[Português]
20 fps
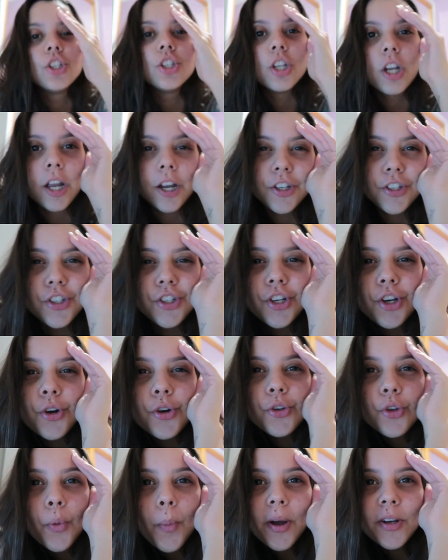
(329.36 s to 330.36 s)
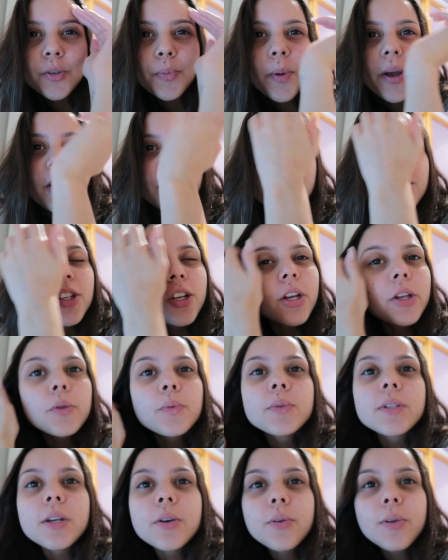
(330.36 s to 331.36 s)
Gente, eu que tô mais perdida que
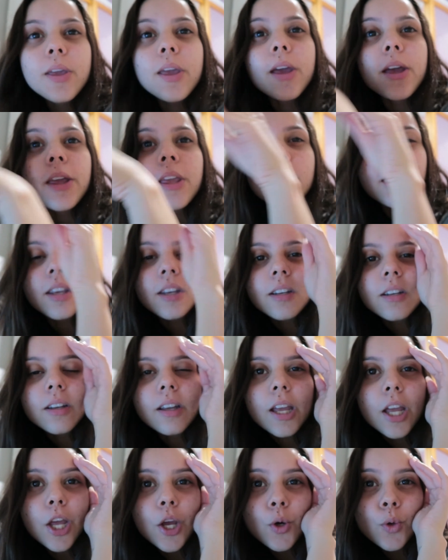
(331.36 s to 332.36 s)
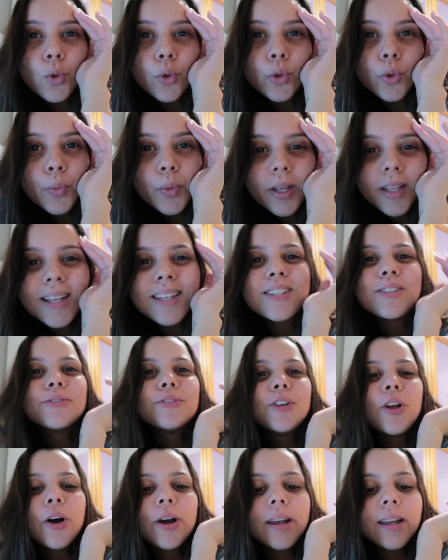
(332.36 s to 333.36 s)
não sei o que aqui Eu sumi desse
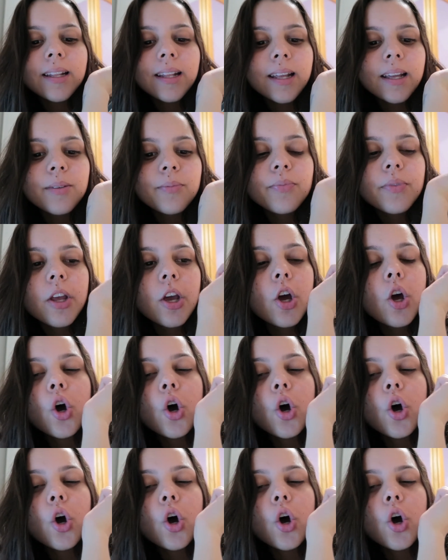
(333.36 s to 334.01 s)
vlog, né,